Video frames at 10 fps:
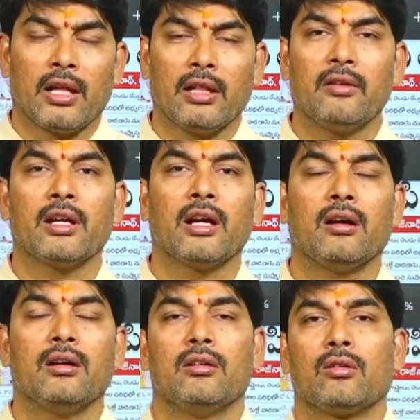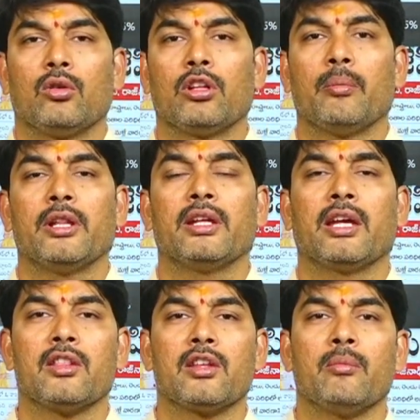అదేవిధంగా కొంతమంది
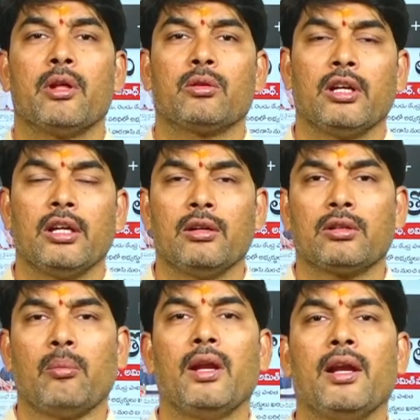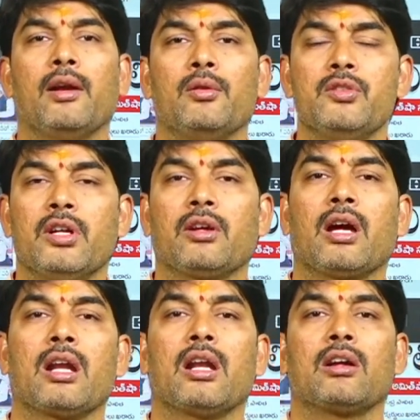కేంద్ర మంత్రుల్ని ఇటు తమిళనాడు నుంచి అటు
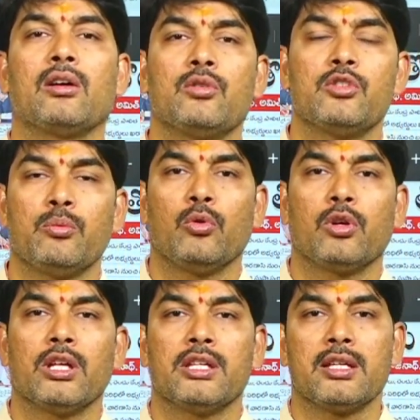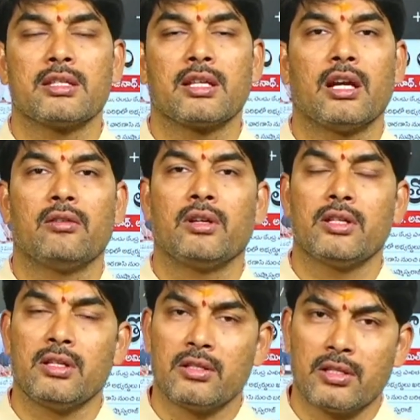కర్ణాటక నుంచి పోటీ
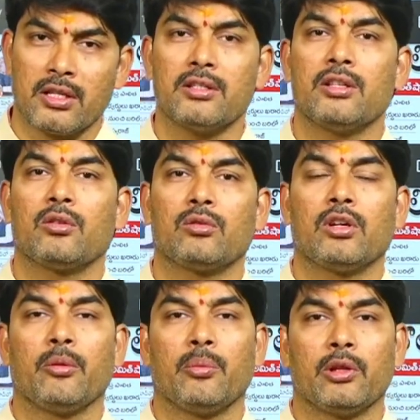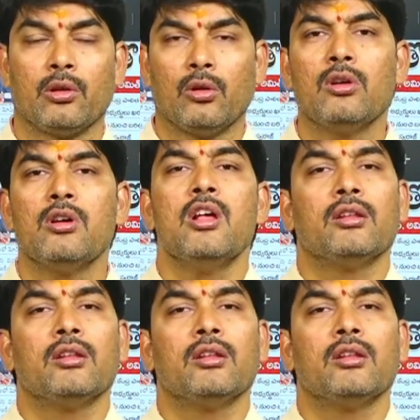చేయిస్తారనేటువంటి చర్చ జరుగుతున్న నేపథ్యంలో